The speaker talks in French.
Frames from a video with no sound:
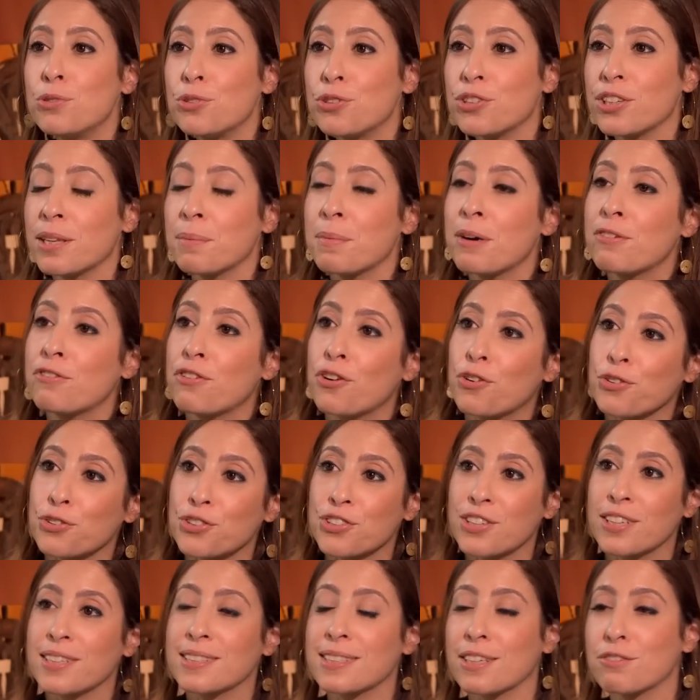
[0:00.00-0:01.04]
du cinéma
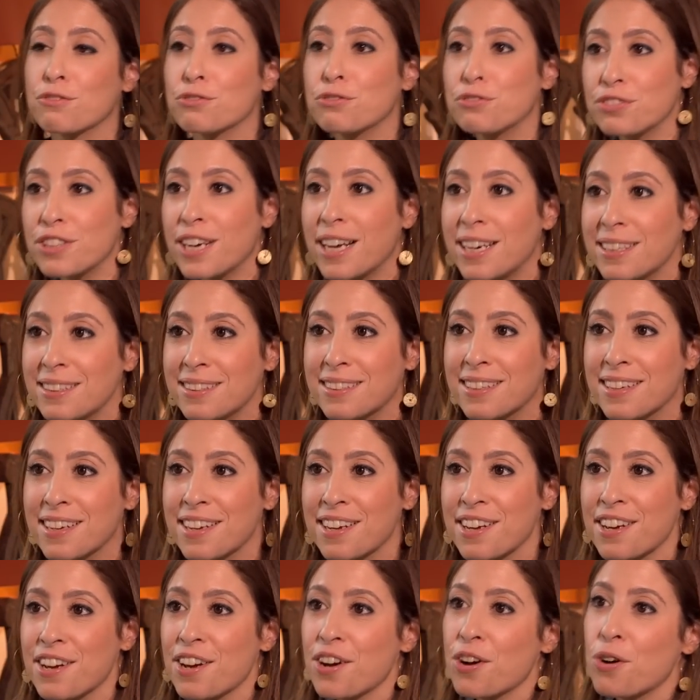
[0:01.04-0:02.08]
français, ça vous flatte
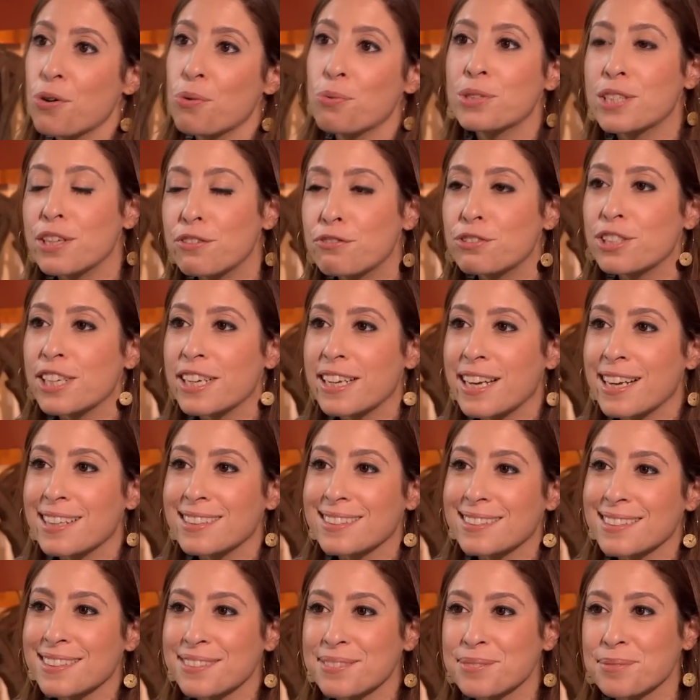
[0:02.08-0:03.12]
ou ça vous
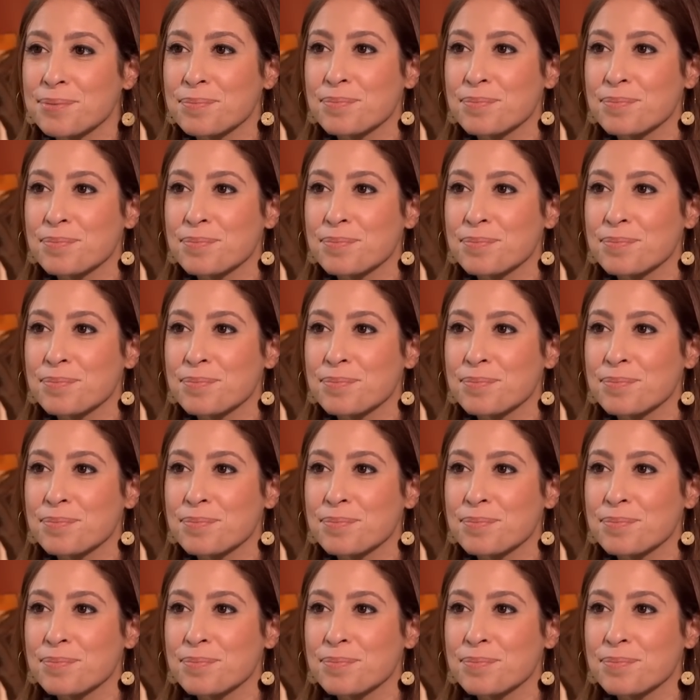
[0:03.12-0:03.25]
agace